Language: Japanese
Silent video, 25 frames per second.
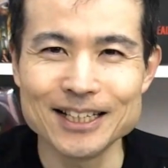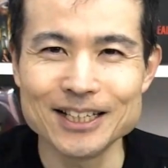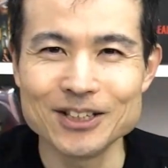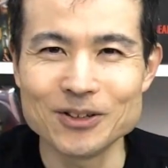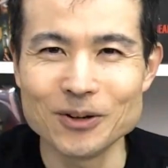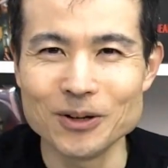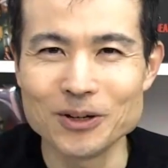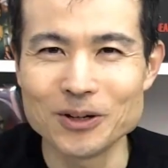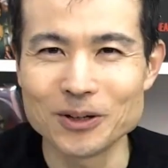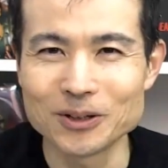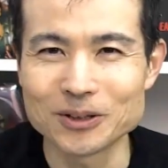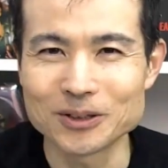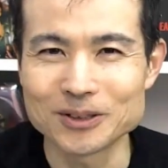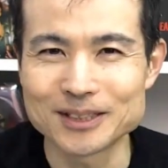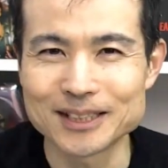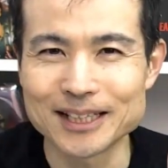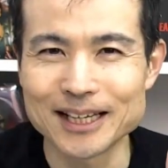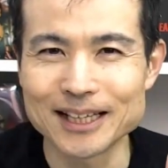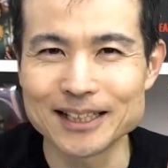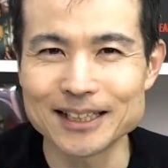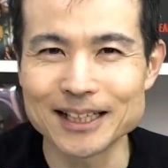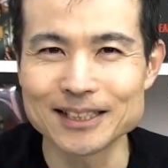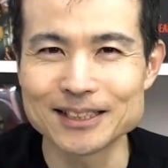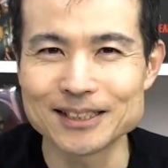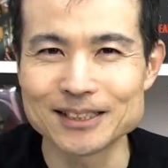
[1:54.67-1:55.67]
いろいろと付
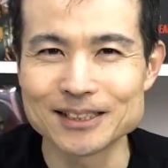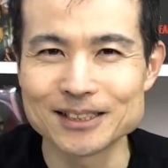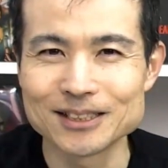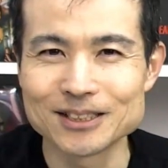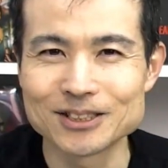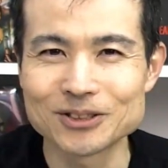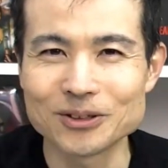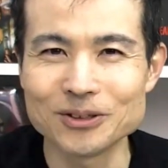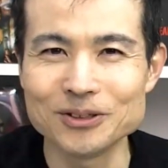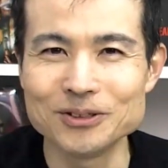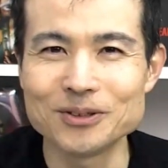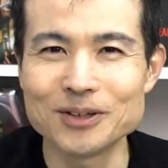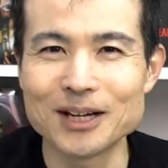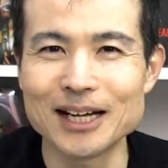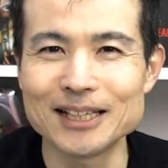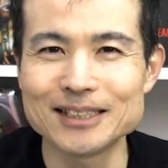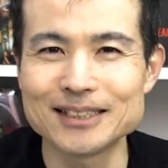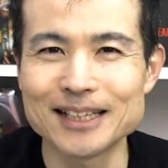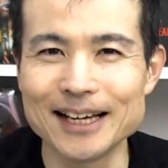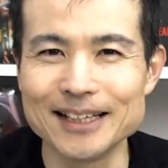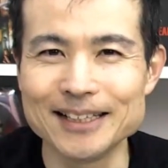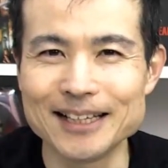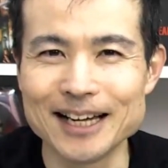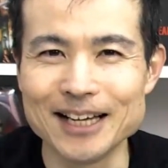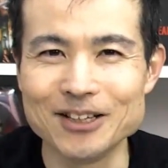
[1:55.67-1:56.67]
け足すというのが
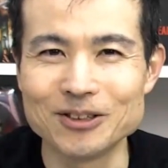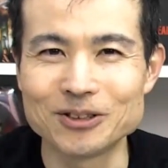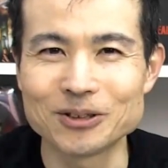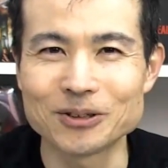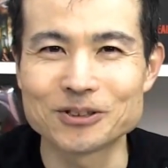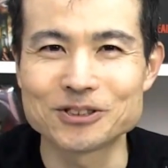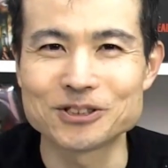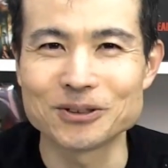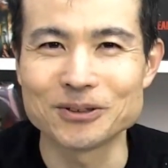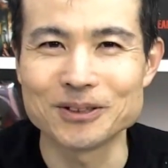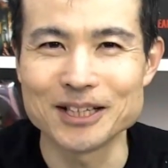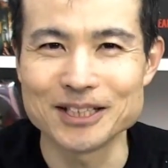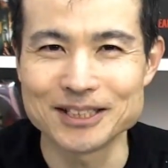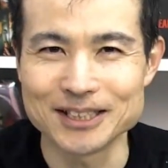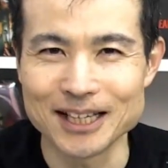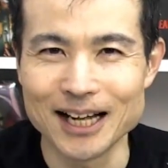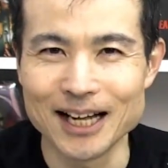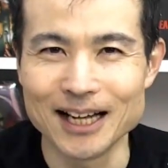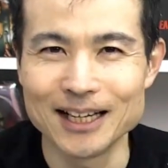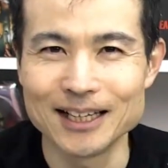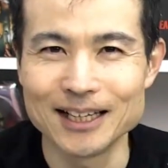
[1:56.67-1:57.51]
最大の特徴でした。